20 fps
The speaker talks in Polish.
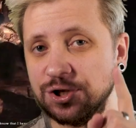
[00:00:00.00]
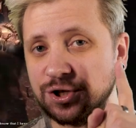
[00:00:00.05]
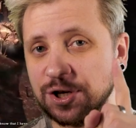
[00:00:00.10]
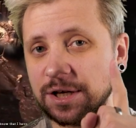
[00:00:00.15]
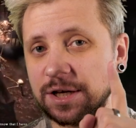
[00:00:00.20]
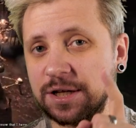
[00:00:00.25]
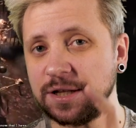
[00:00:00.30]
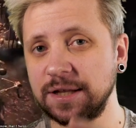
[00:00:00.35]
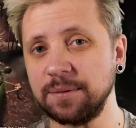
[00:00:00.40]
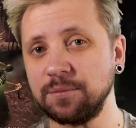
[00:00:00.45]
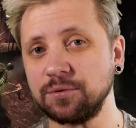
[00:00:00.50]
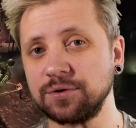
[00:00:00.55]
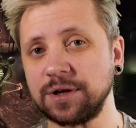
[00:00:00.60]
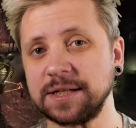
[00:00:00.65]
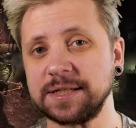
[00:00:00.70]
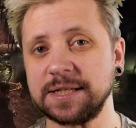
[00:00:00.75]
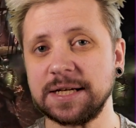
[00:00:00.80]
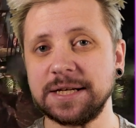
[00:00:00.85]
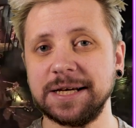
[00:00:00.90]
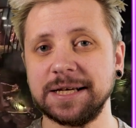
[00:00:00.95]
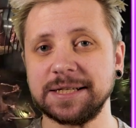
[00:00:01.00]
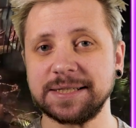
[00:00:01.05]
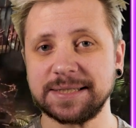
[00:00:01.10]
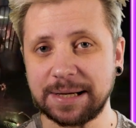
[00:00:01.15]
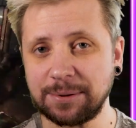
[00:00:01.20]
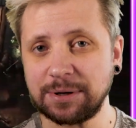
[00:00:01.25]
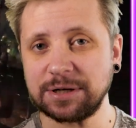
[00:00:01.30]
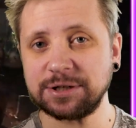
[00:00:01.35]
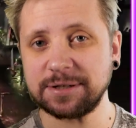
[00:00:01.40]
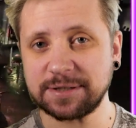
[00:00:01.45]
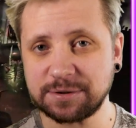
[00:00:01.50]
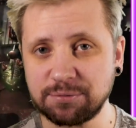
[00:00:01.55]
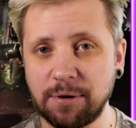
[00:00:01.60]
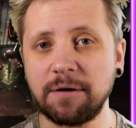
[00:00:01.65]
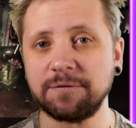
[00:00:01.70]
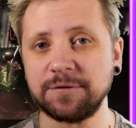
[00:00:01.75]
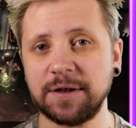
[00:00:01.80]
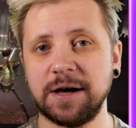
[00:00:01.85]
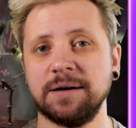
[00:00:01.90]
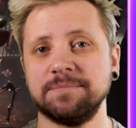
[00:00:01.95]
I dzięki temu ta seria stała się
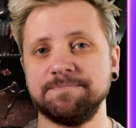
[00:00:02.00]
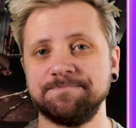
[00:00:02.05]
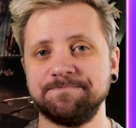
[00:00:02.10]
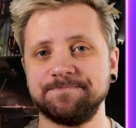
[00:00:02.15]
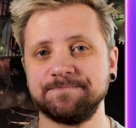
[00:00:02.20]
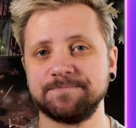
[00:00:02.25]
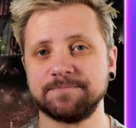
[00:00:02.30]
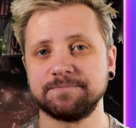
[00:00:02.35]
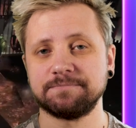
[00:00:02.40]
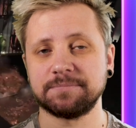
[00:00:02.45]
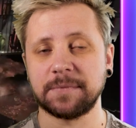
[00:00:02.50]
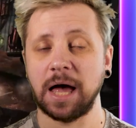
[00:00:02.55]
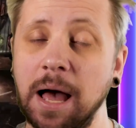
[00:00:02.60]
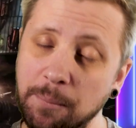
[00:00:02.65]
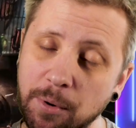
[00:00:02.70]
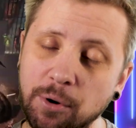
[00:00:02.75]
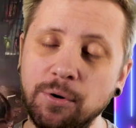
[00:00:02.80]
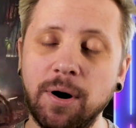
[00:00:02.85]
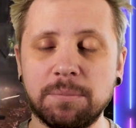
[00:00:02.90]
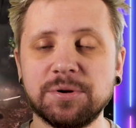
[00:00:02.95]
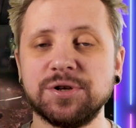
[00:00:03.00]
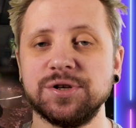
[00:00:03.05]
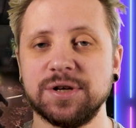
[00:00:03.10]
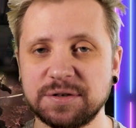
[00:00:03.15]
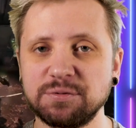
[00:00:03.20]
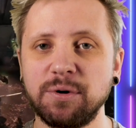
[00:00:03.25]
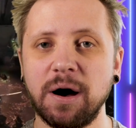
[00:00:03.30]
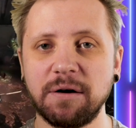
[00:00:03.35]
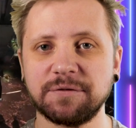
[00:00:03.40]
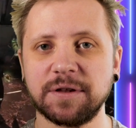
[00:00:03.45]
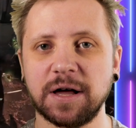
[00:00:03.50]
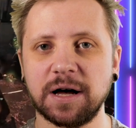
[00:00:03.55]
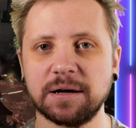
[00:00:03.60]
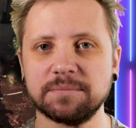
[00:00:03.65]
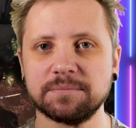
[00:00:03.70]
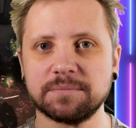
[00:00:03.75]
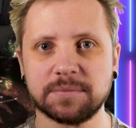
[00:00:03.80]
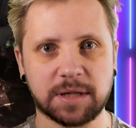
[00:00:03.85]
sławna a mogła być niesławna.